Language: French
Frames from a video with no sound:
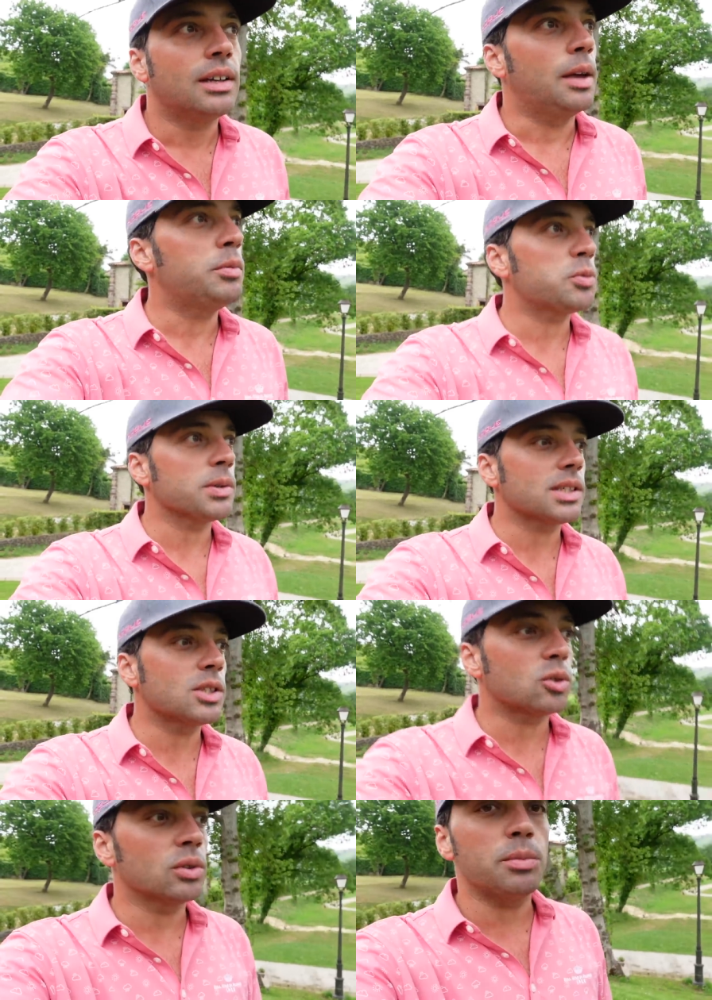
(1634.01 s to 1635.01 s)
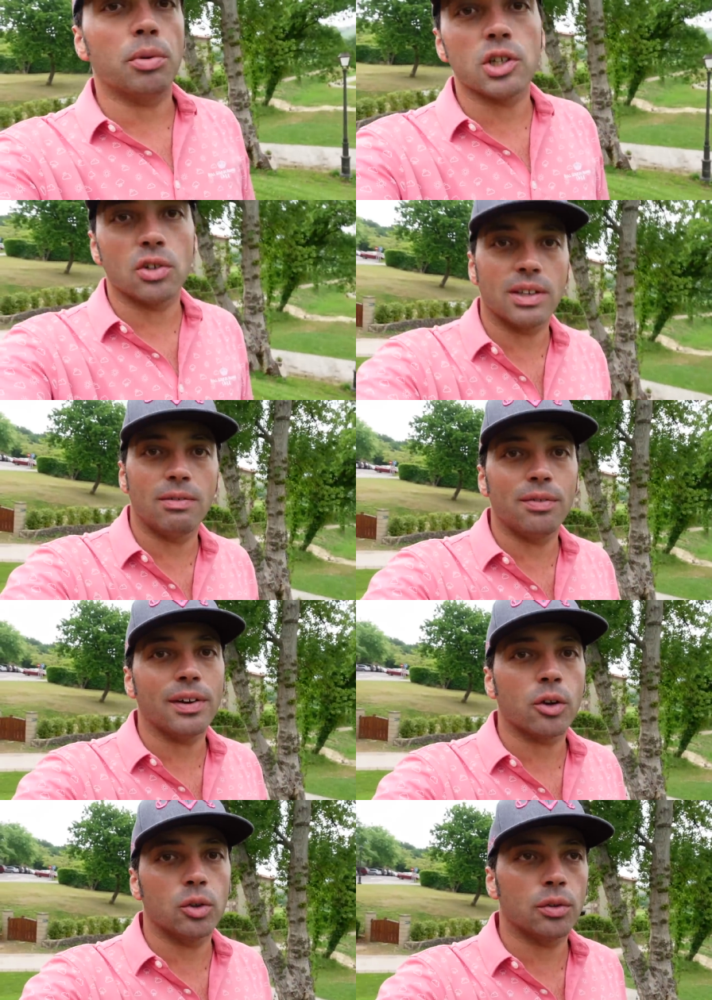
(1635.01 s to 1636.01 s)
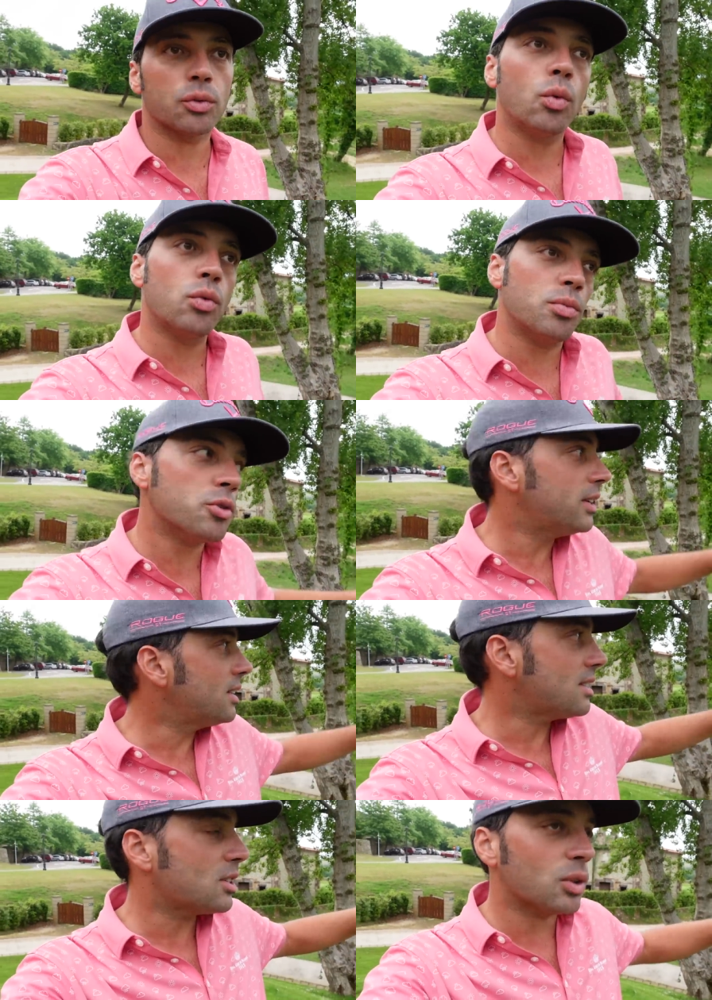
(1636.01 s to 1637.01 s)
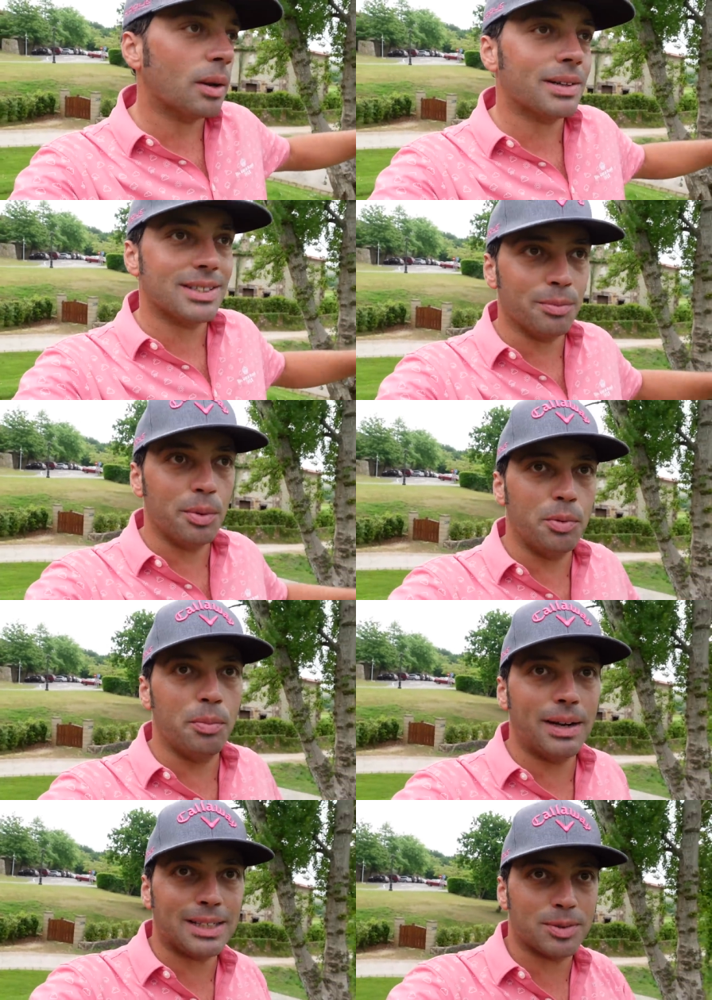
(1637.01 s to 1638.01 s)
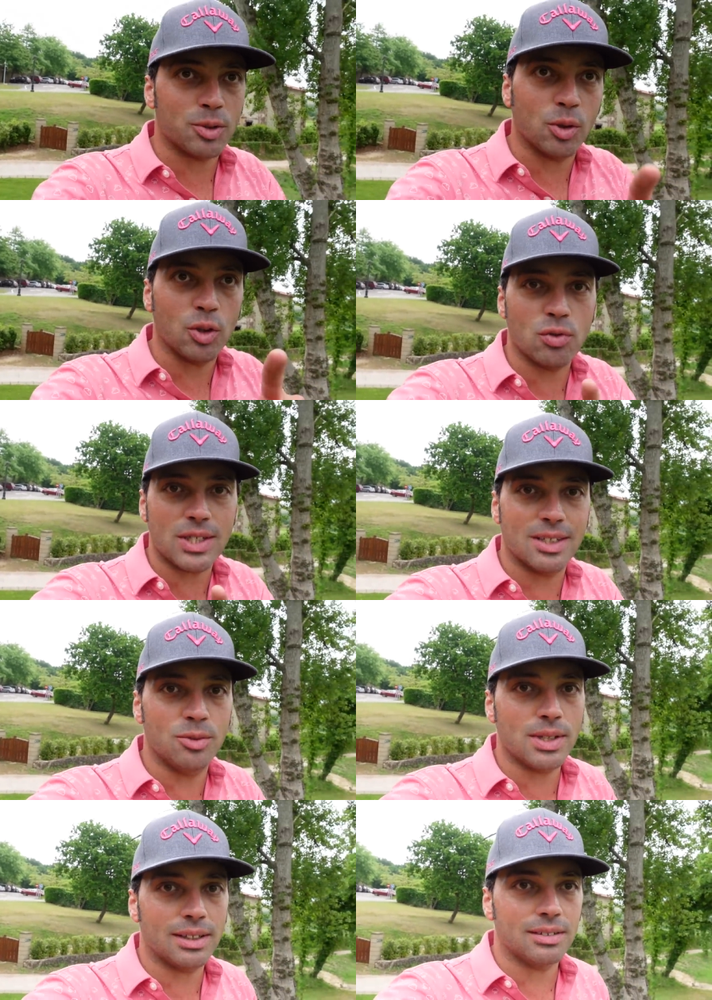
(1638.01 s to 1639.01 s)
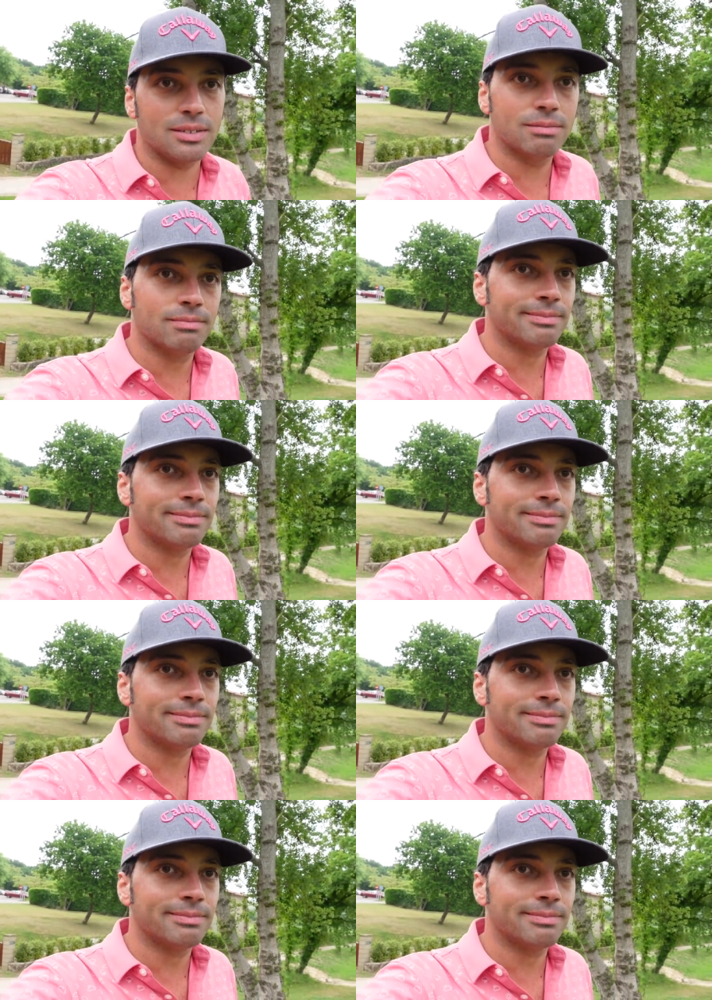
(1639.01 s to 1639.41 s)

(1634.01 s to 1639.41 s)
Et puis je pense qu'ils se sont dit pour les gens qui veulent faire que 9 trous, vaut mieux les laisser sur la partie un peu plus plate parce que quand je vois ce qui nous attend,